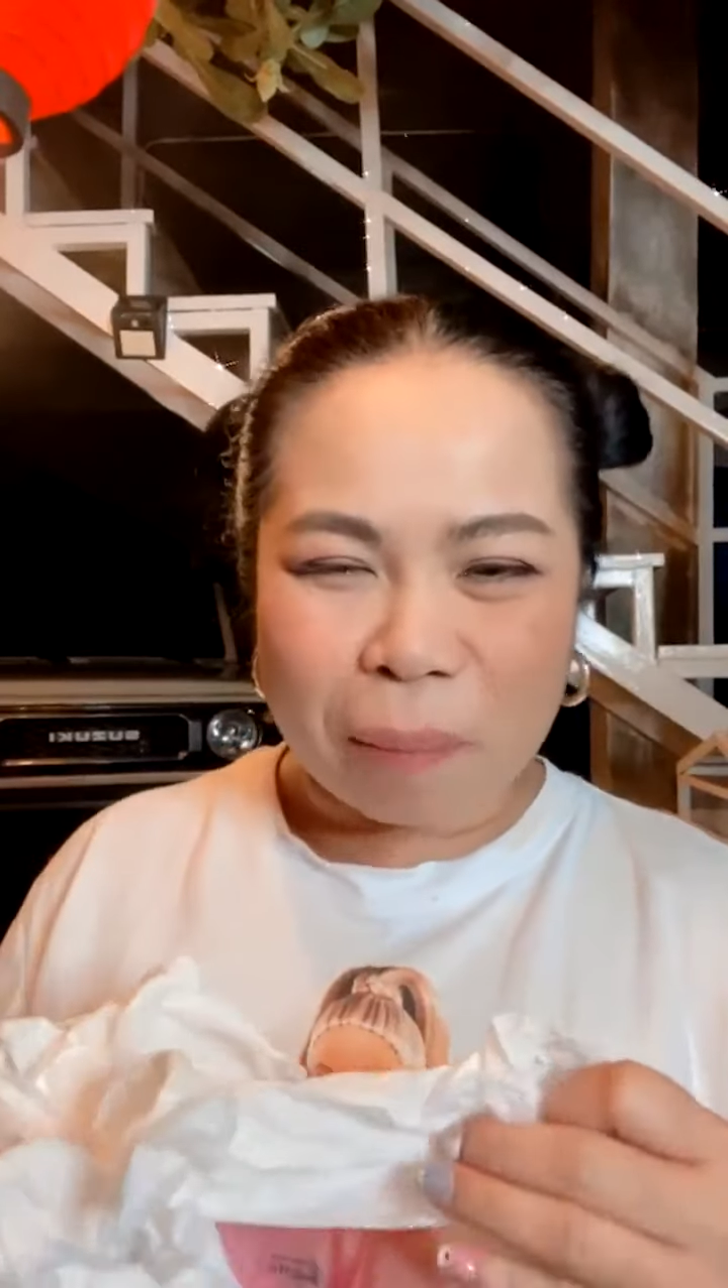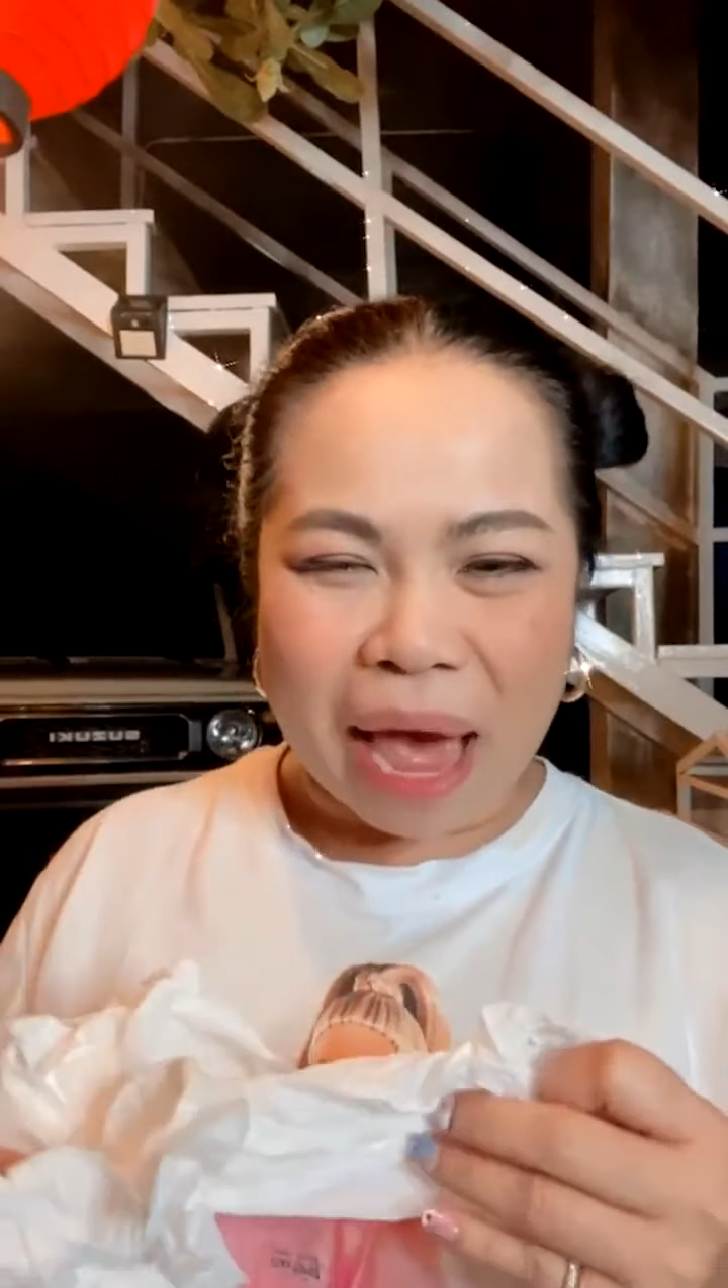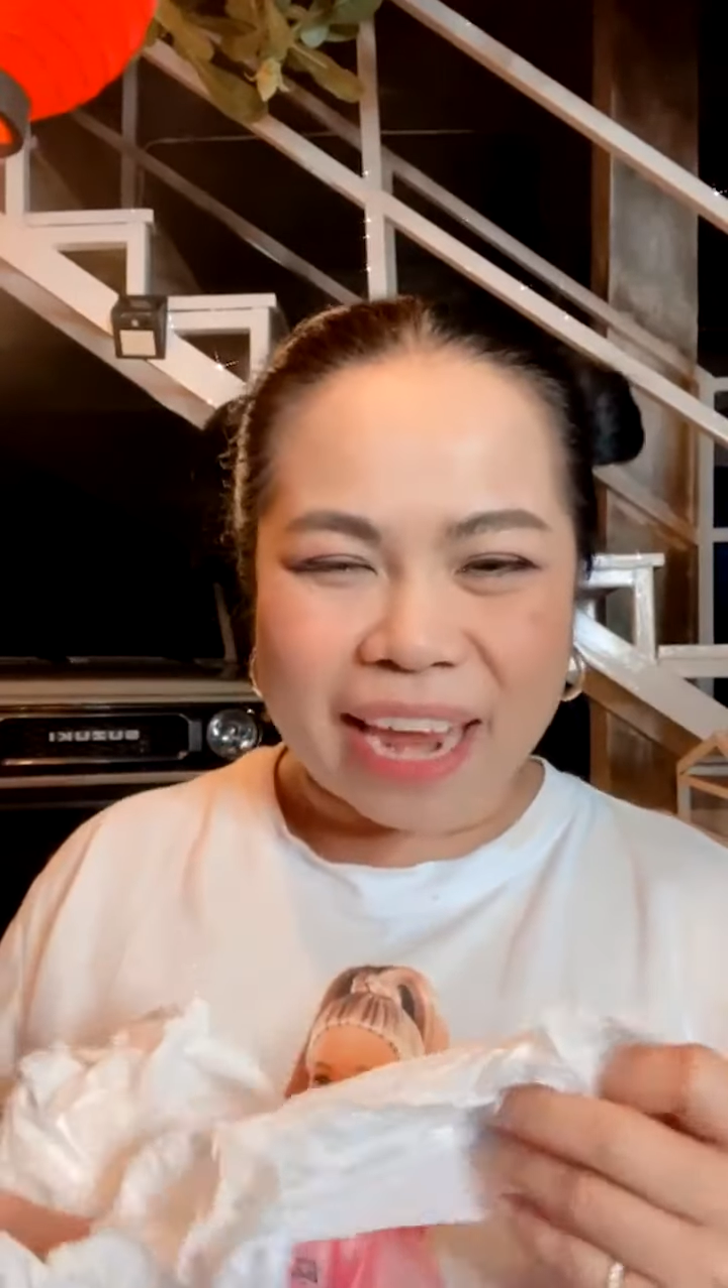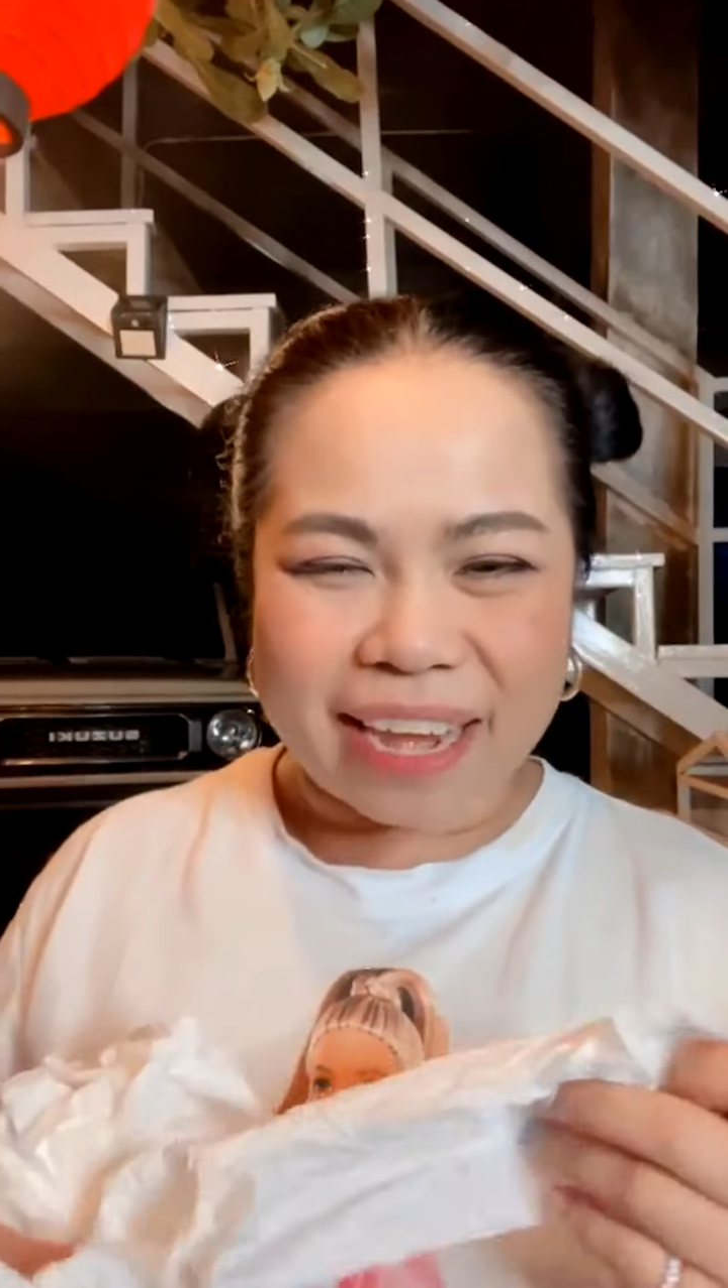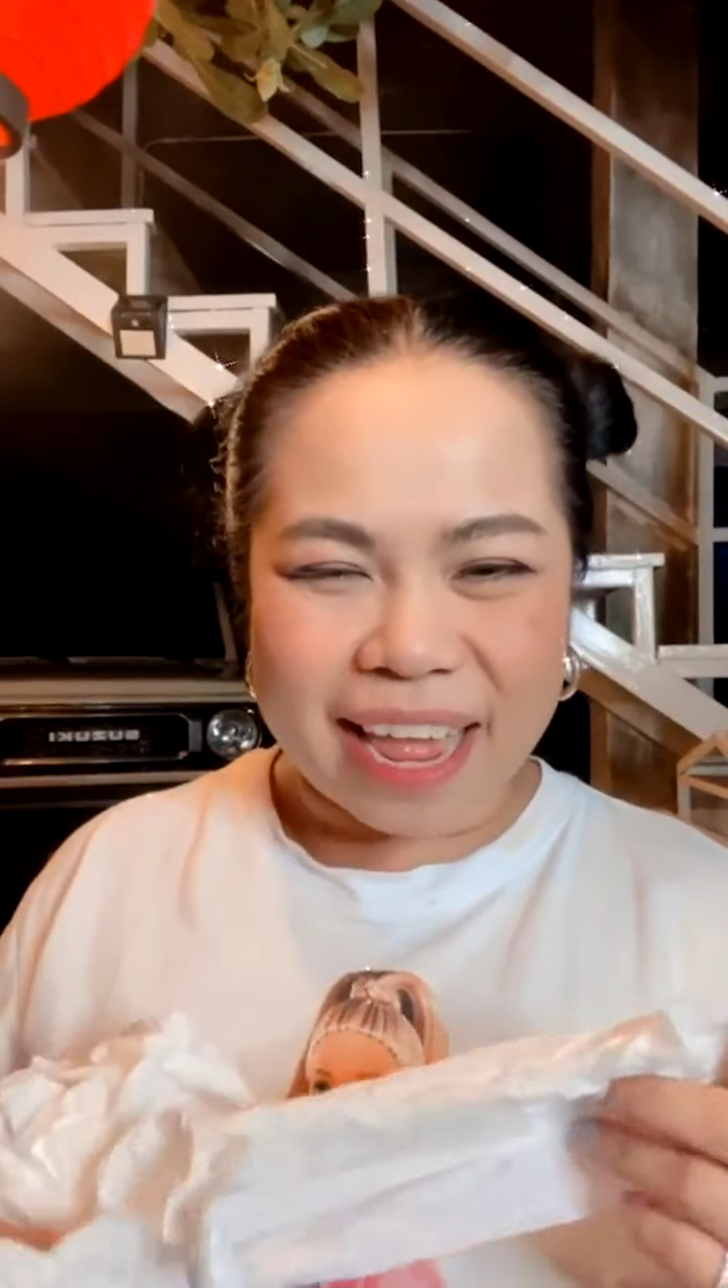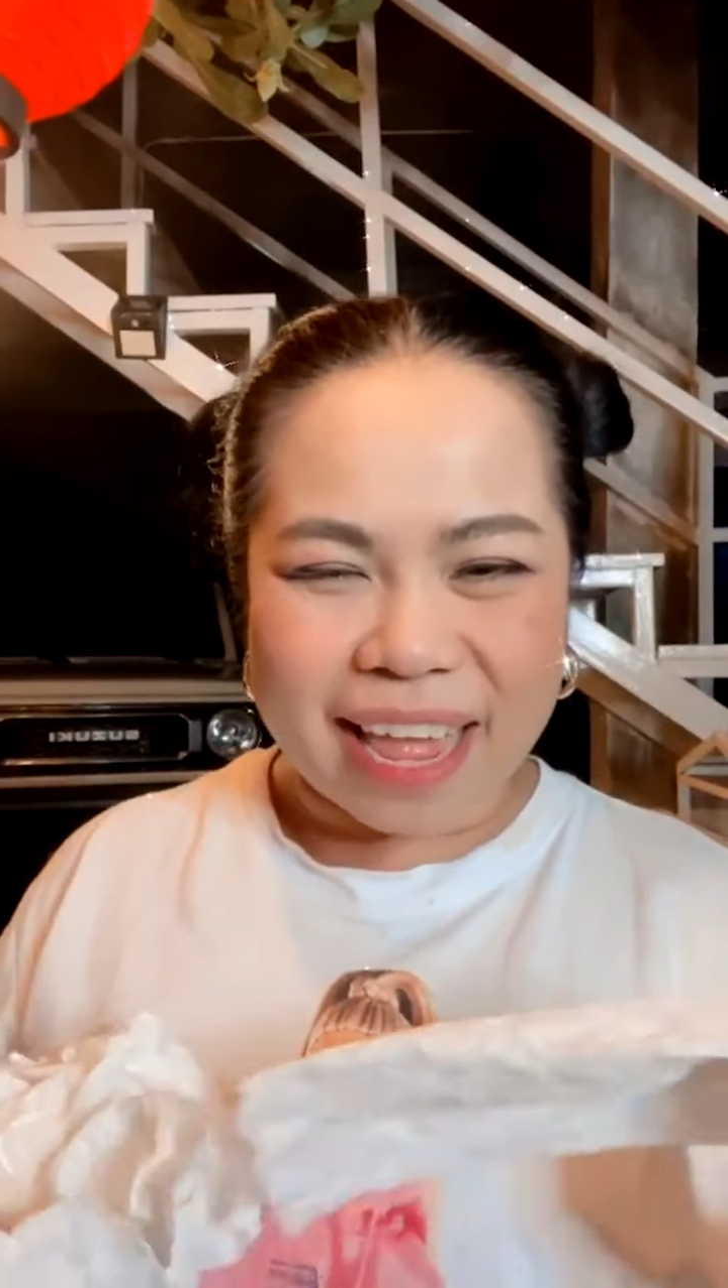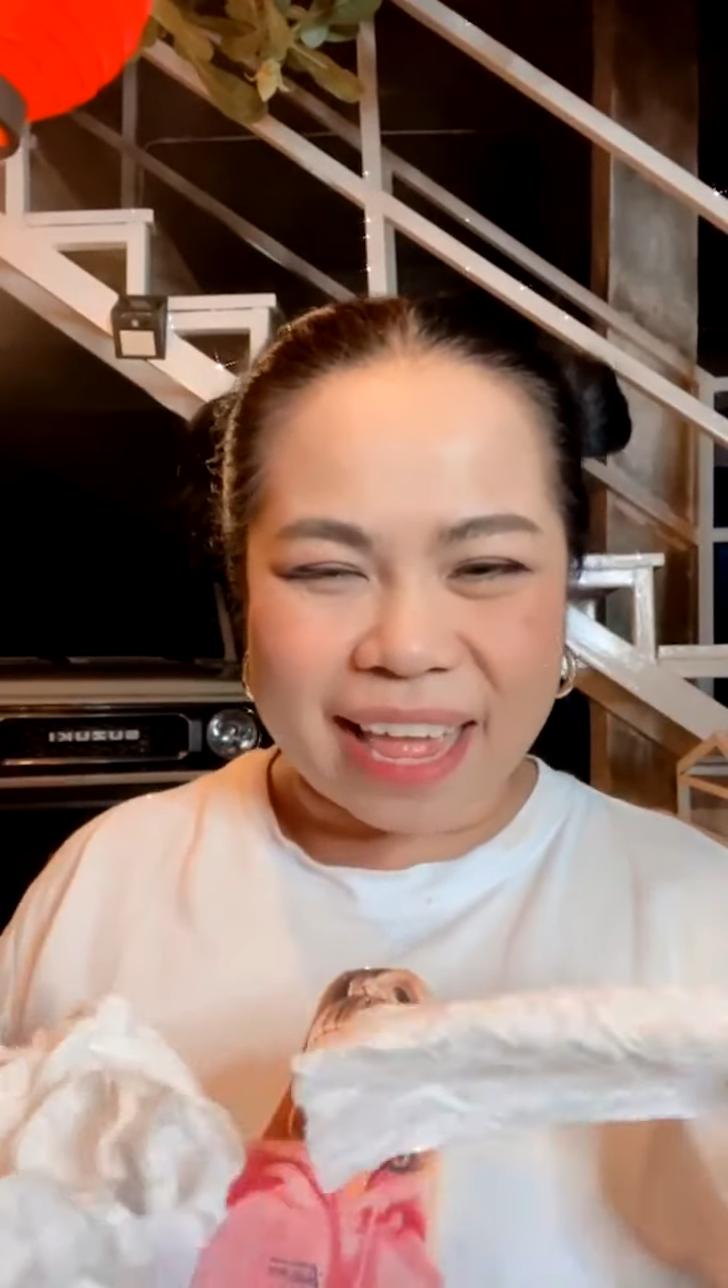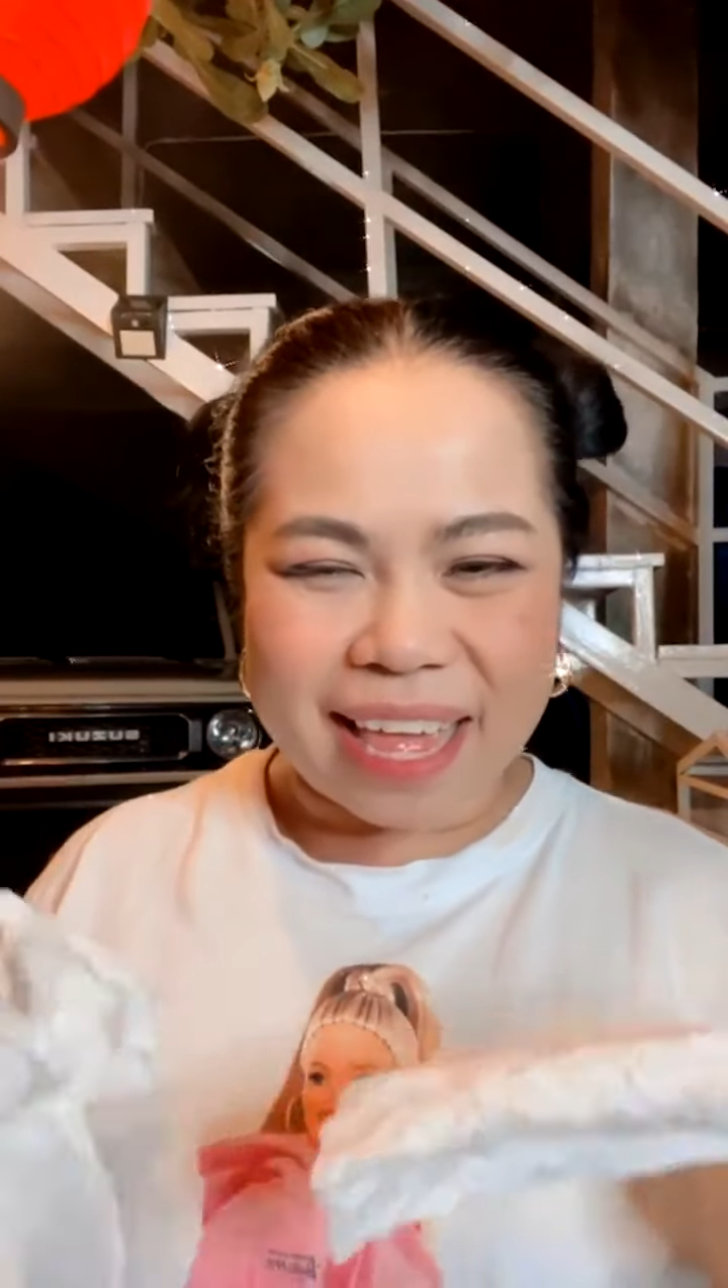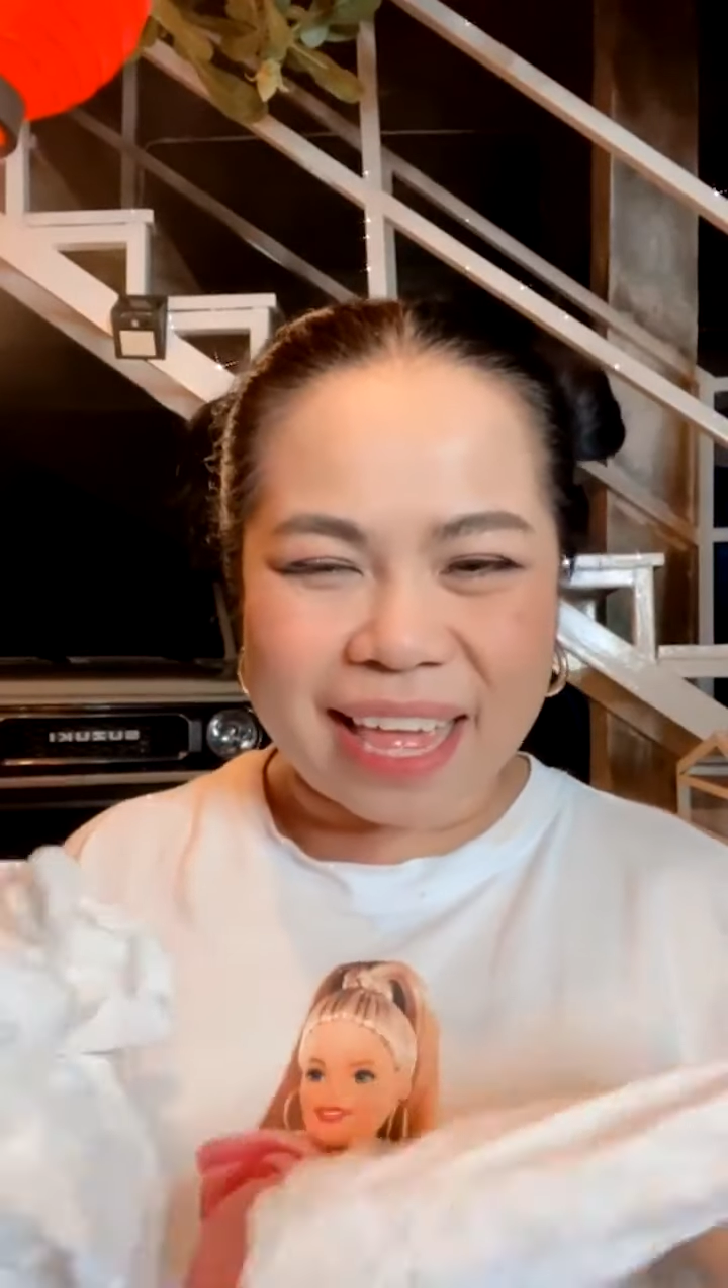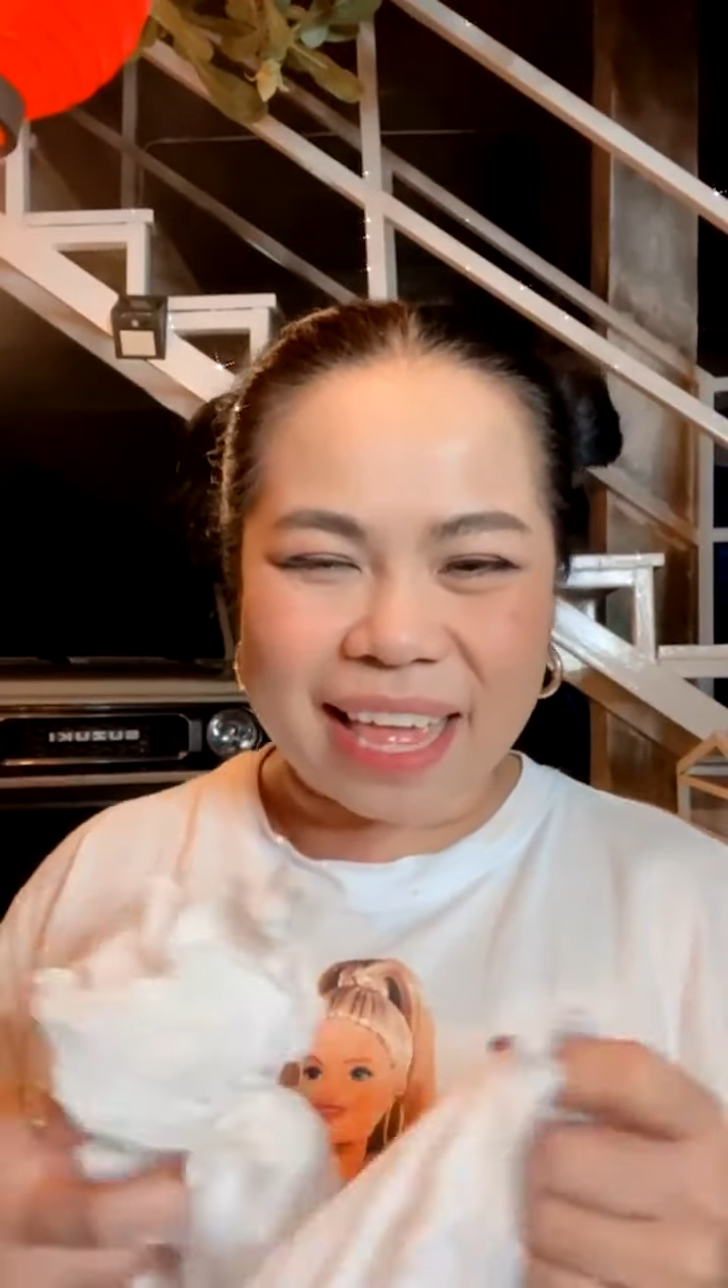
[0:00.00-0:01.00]
กใบ
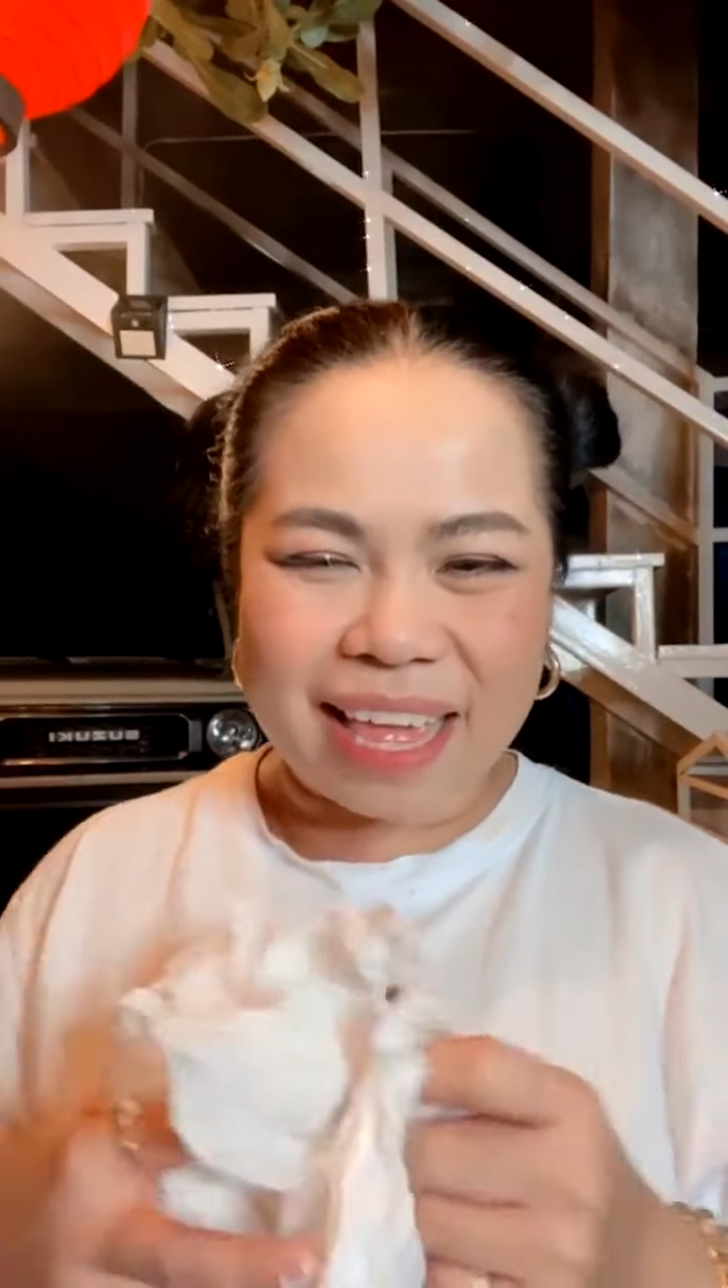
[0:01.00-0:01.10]
นี้